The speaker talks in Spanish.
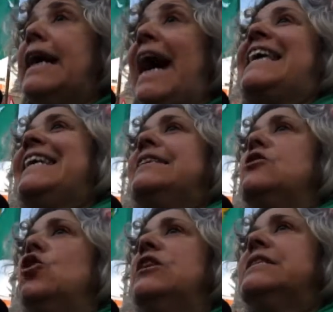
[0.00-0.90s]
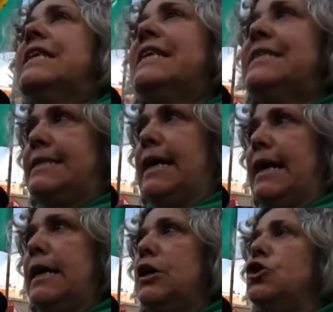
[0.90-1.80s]
¿A quién no le
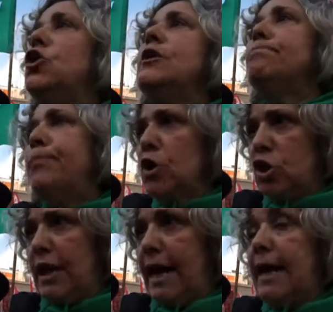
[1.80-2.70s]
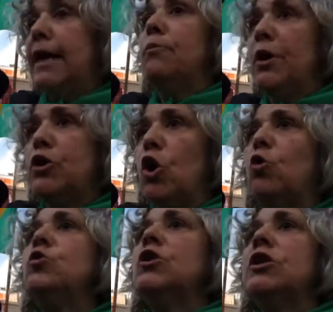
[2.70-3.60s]
interesa? No le importa. Bueno,
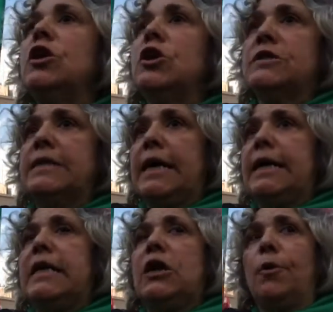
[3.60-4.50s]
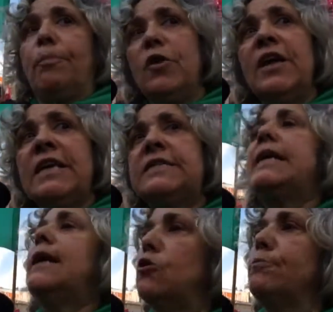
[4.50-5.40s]
uno de los, de los poderes
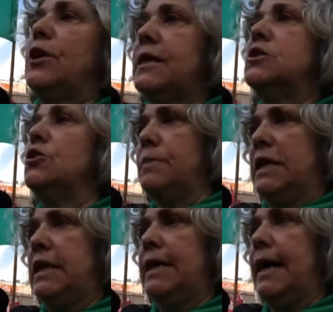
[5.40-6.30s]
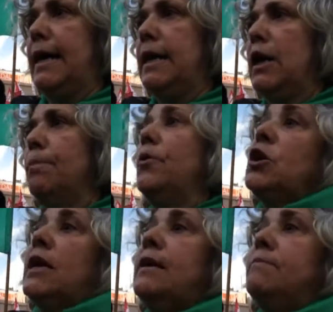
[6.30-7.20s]
es la corporación médica,
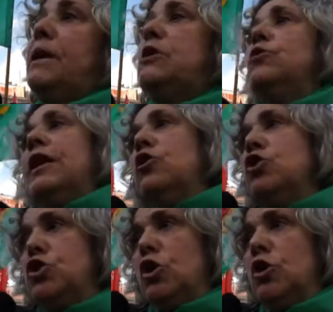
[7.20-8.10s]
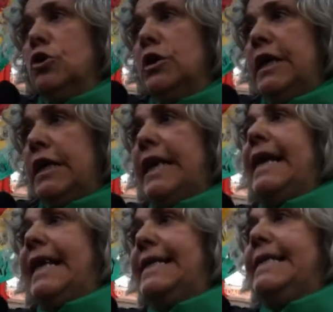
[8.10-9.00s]
porque ven un negocio en la
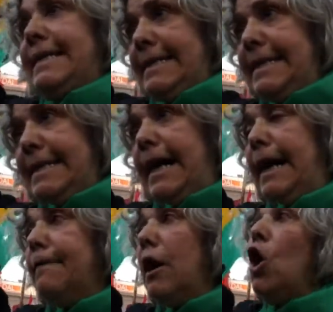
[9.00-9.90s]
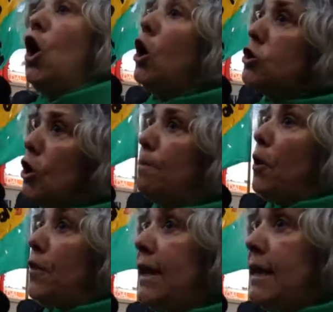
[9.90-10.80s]
clandestinidad. Otro
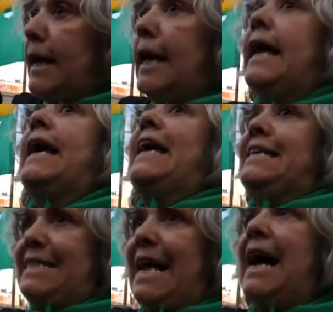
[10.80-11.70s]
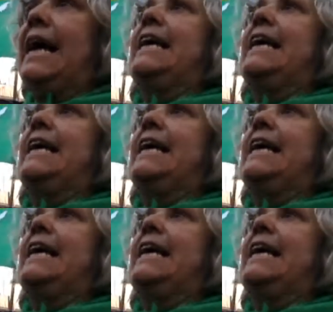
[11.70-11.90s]
poder que está